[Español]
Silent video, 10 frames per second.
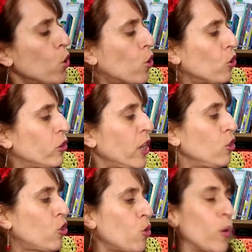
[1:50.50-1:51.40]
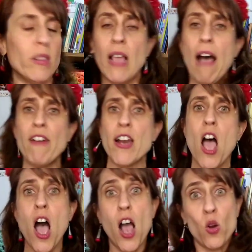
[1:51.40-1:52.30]
muy contentos no estaban.
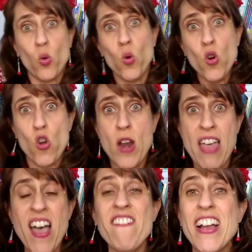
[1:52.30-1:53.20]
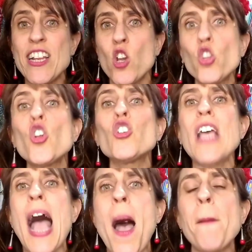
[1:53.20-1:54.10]
Algunos nadaban y
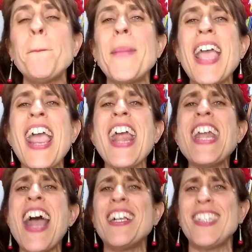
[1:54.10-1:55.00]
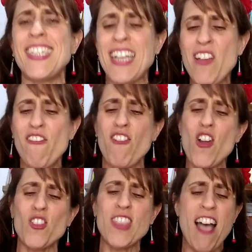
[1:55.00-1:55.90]
otros apenas si
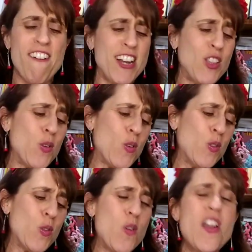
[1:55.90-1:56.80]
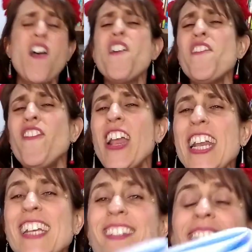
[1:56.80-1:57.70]
flotaban. Y Turuntún,
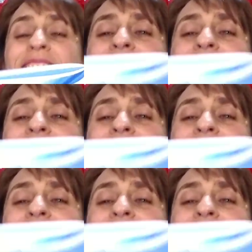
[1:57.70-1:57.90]
feliz,